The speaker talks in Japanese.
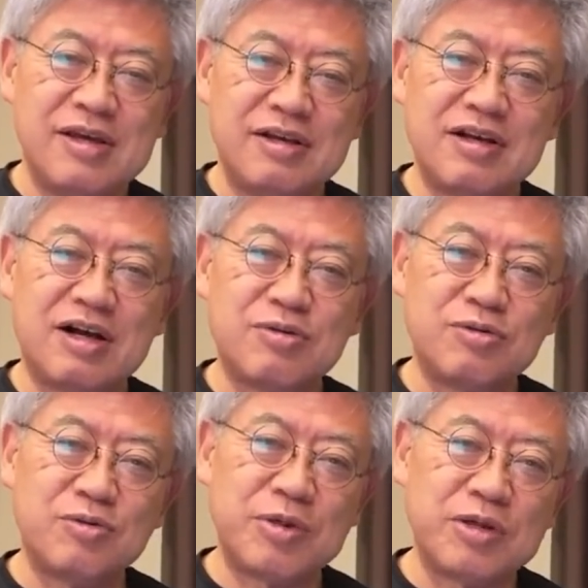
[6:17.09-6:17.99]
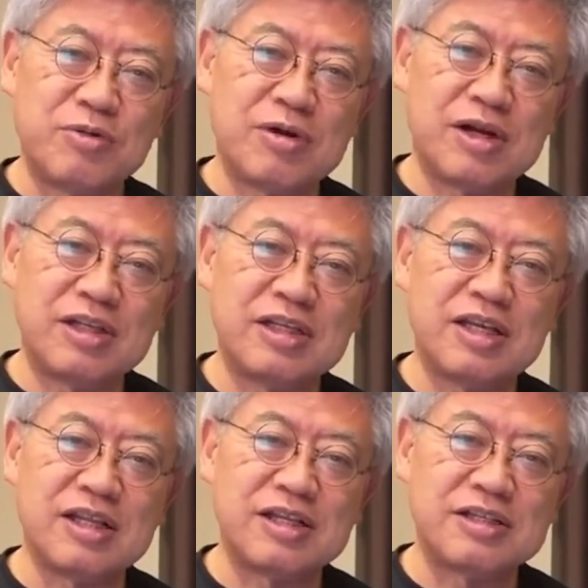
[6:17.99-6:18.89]
学校の勉強から逃げ
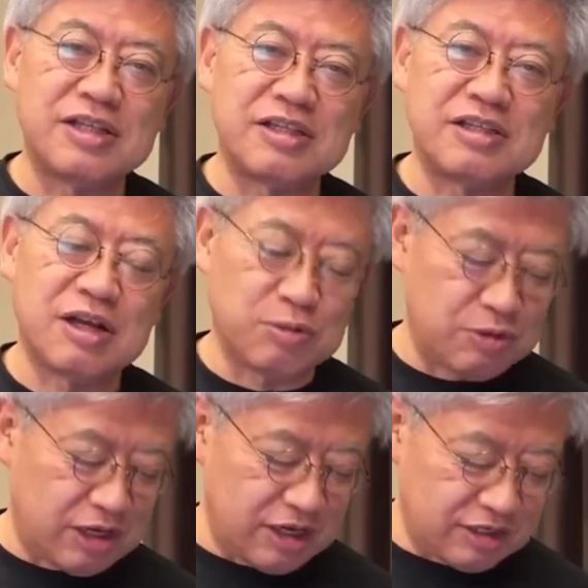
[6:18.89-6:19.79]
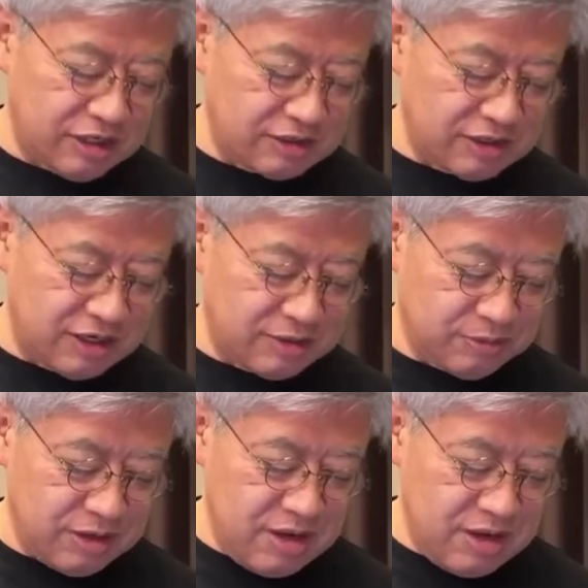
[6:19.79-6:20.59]
てですね好きなことだけやったんじゃないの